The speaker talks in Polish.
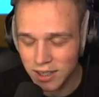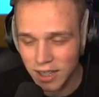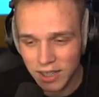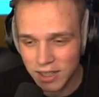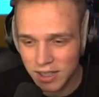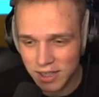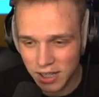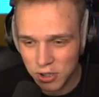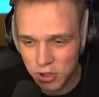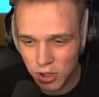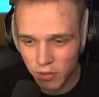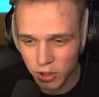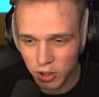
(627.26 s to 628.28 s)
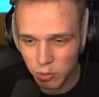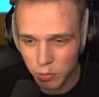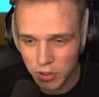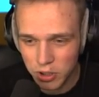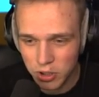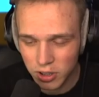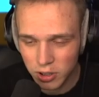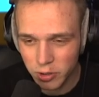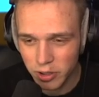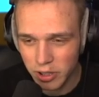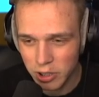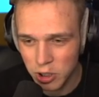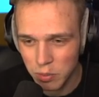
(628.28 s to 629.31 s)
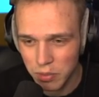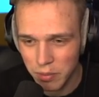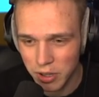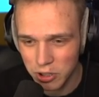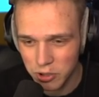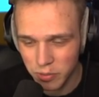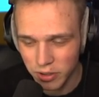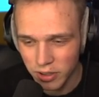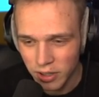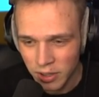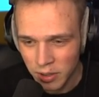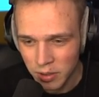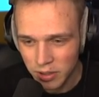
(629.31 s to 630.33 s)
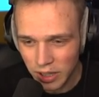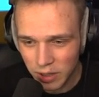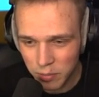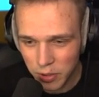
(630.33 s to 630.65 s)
nie, nie zaręczynowy, to był pierścionek, który na ślubie mieliśmy. Ten